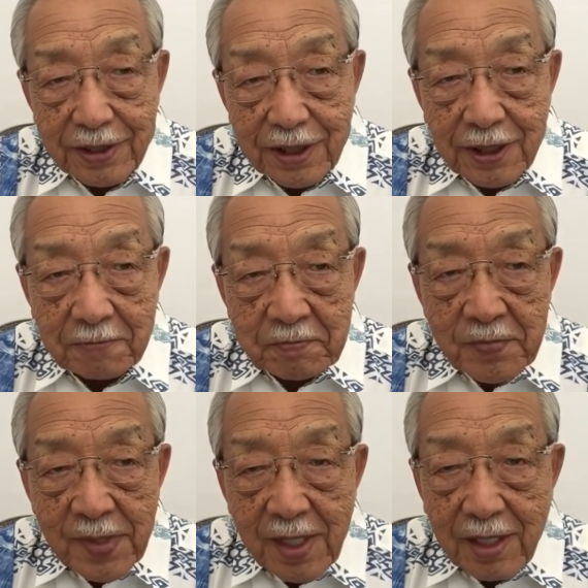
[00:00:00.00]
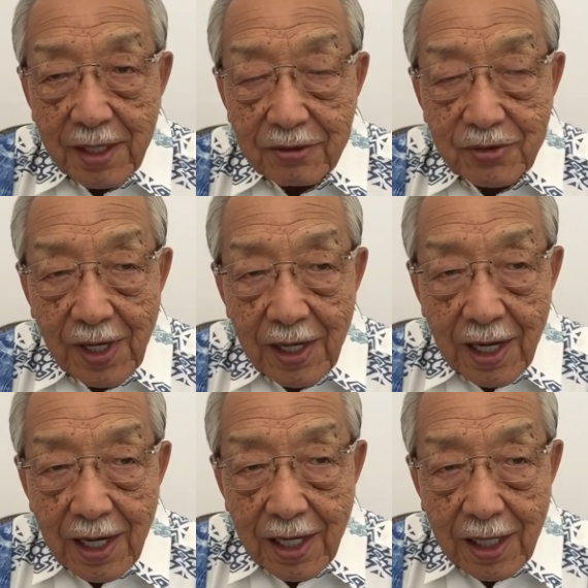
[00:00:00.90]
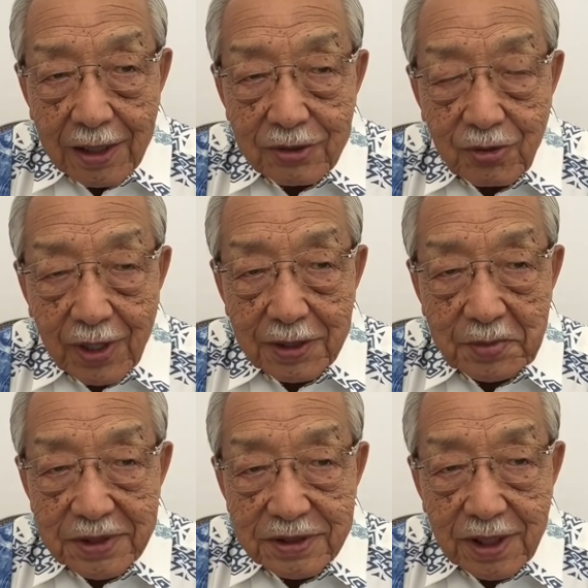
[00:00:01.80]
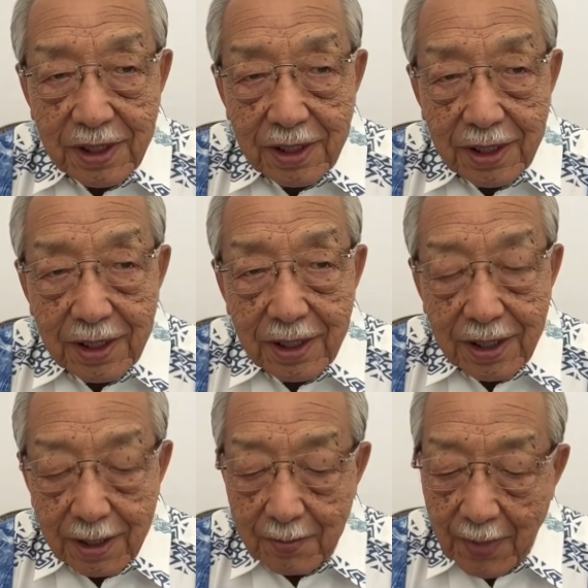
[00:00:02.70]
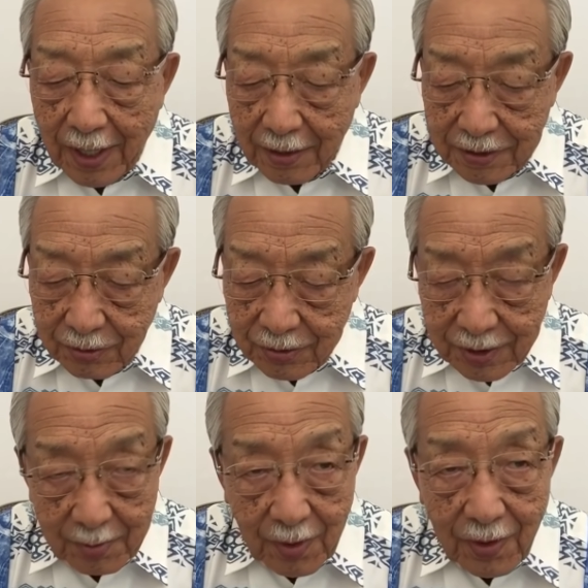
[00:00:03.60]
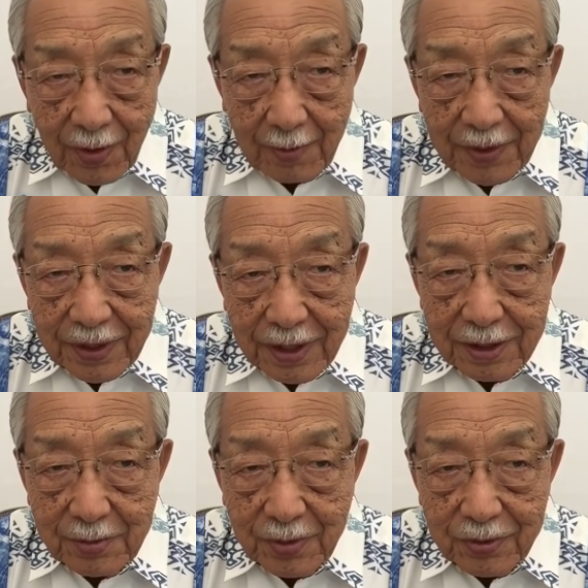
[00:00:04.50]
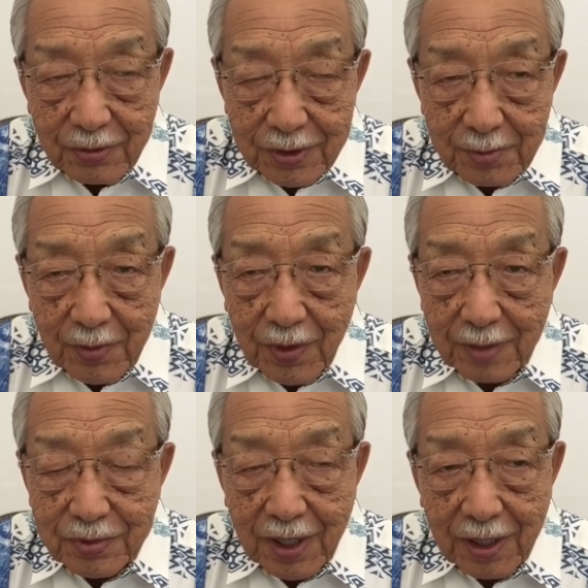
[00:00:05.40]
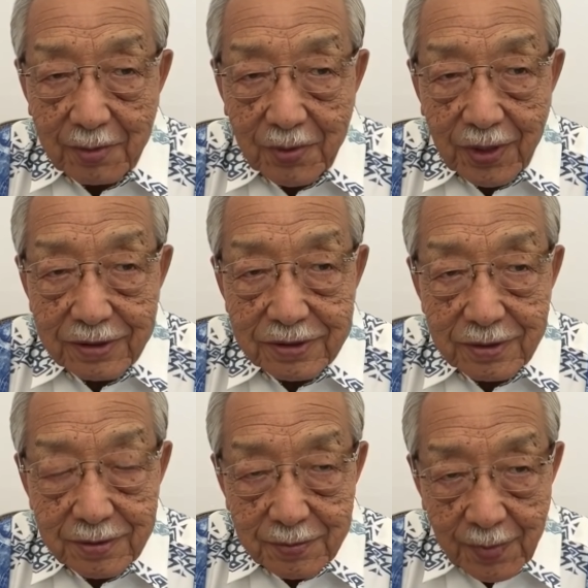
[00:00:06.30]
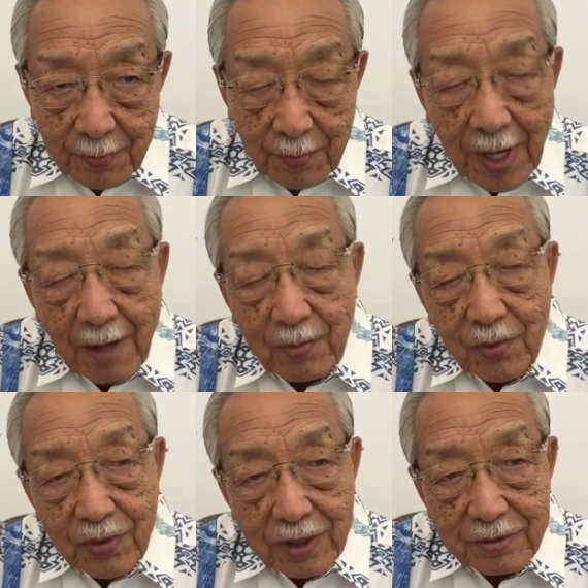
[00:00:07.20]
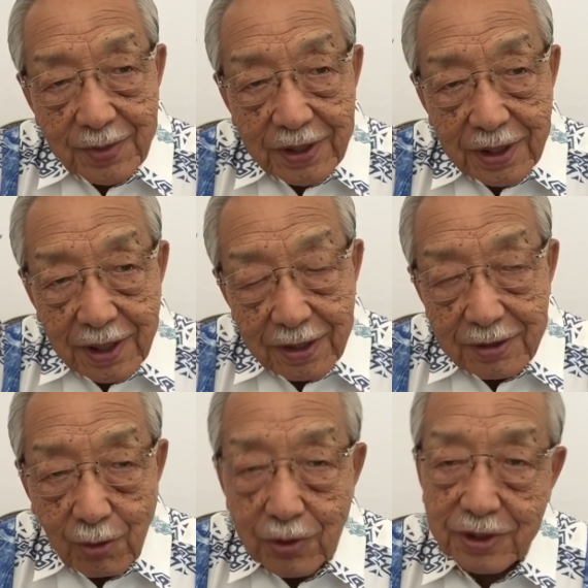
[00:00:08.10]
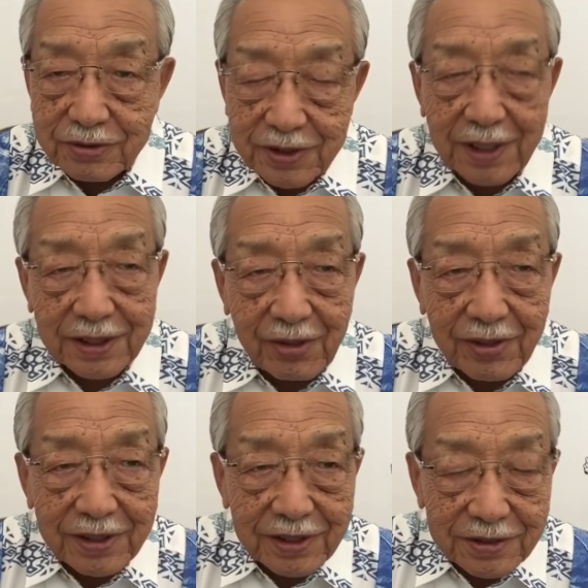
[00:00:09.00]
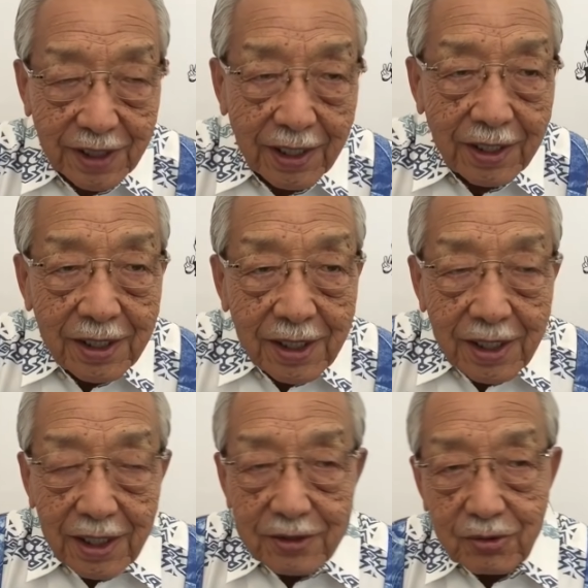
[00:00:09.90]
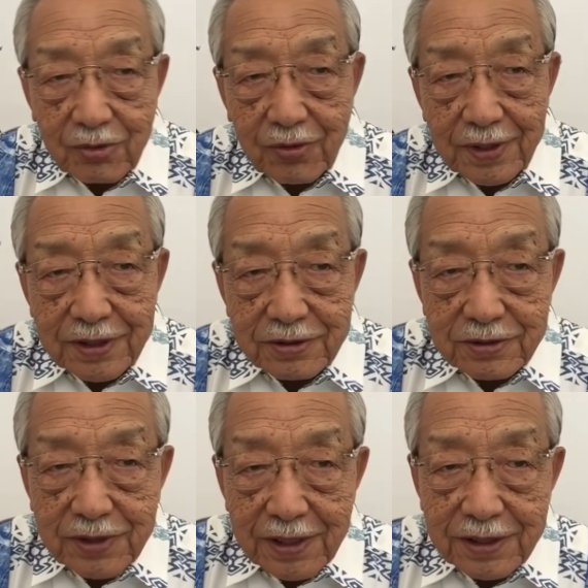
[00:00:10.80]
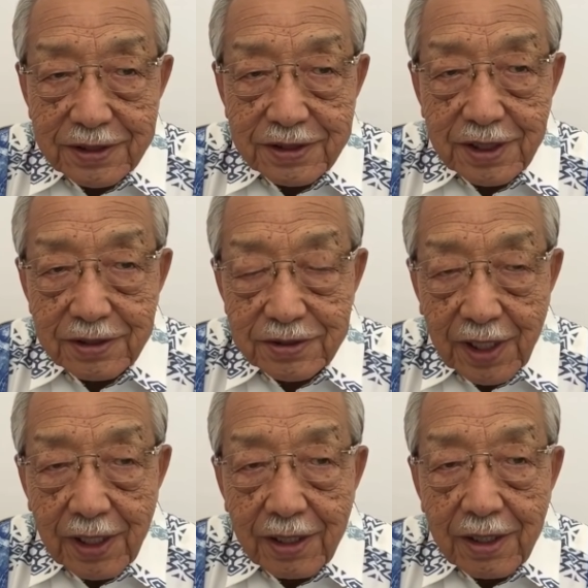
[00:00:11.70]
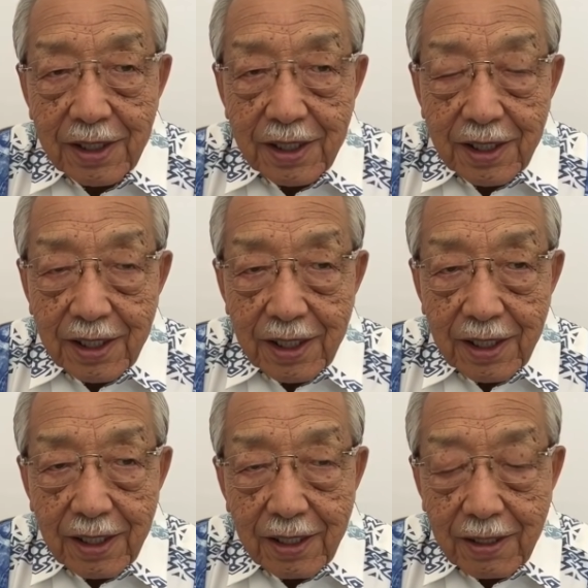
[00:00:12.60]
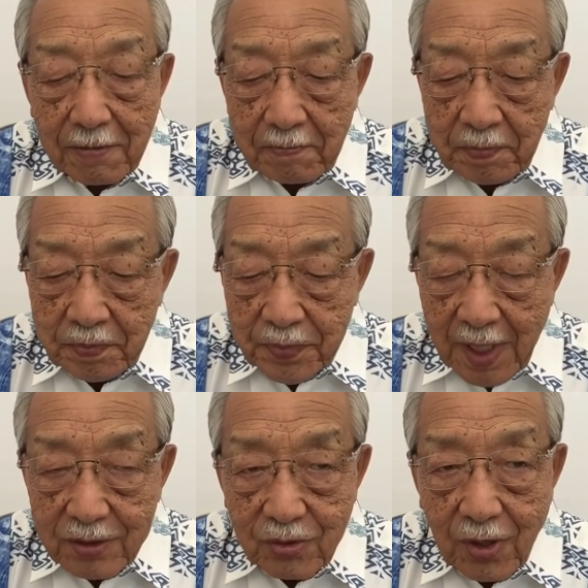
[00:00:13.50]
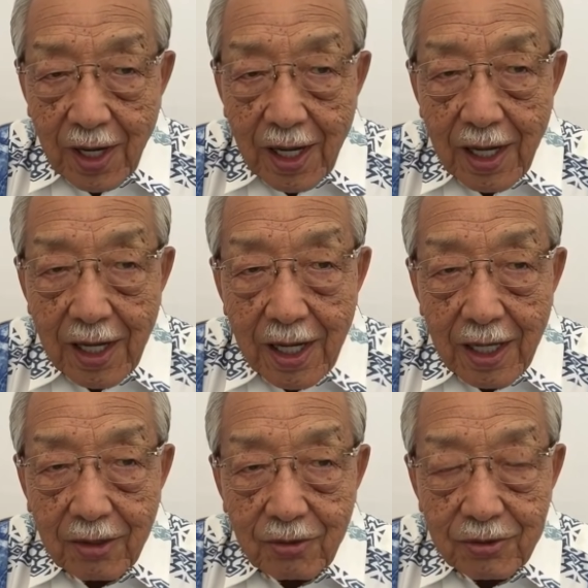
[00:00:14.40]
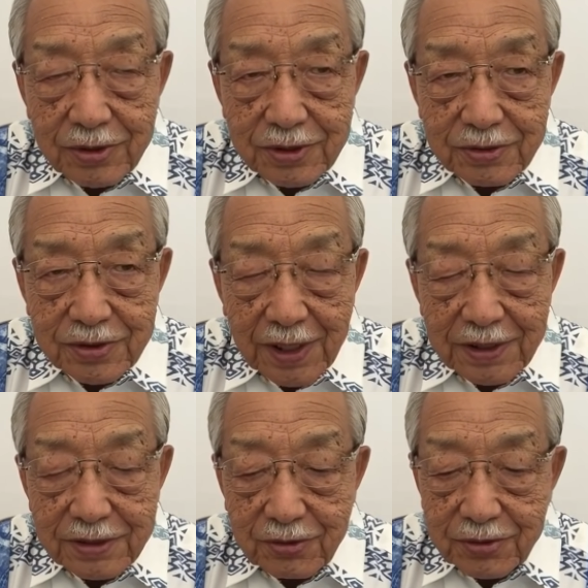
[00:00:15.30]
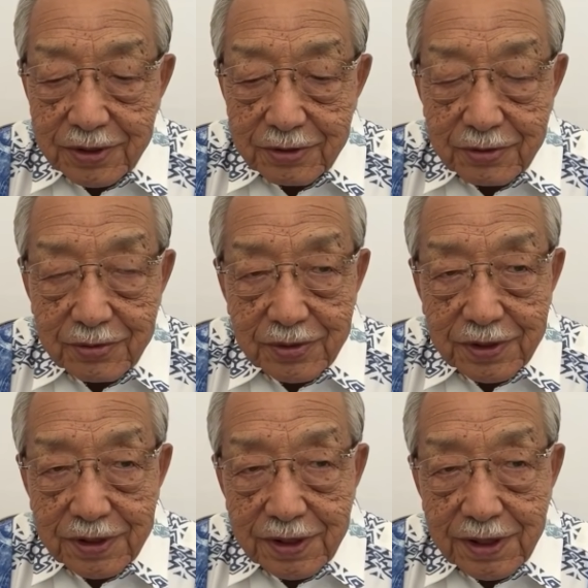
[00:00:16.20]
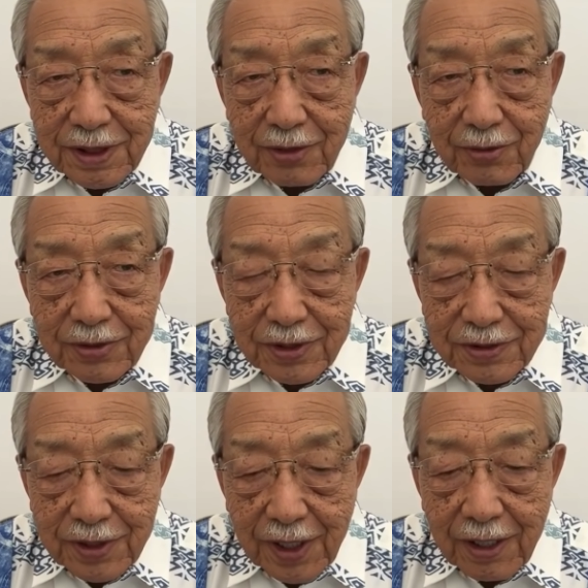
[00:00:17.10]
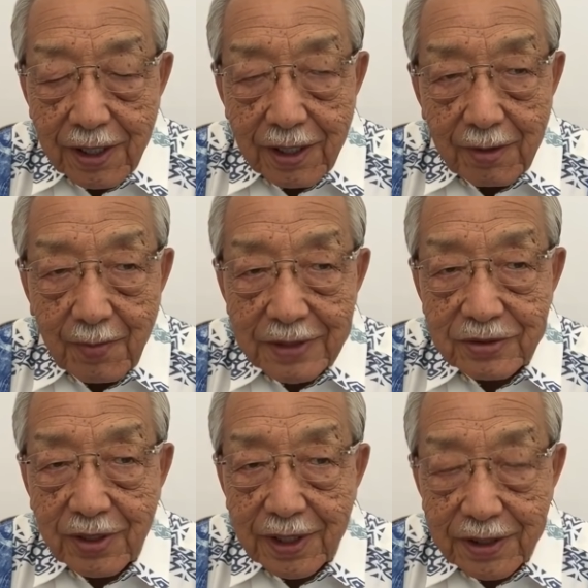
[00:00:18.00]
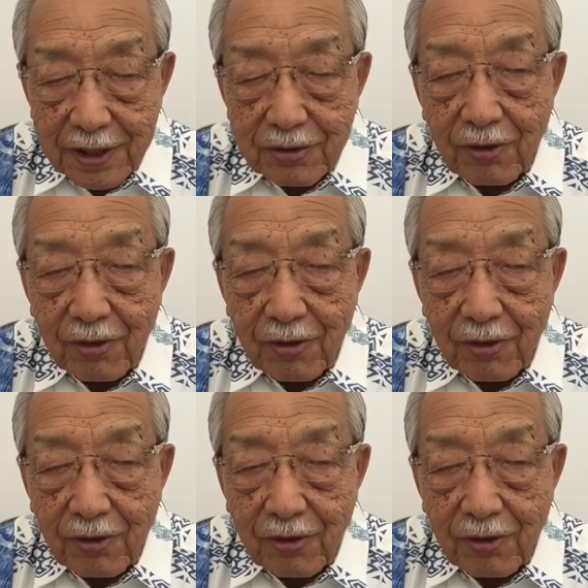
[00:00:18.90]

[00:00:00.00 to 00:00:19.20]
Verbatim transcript: に、えー、不安が広がりまして、えーまあ、日本でもアメリカでもどこでも株価が暴落まあ、暴落までいかなくて大きく下げたわけですね。えところが23日ですね、えー、なんとかこの23日と29日をですね、えー、免れたと。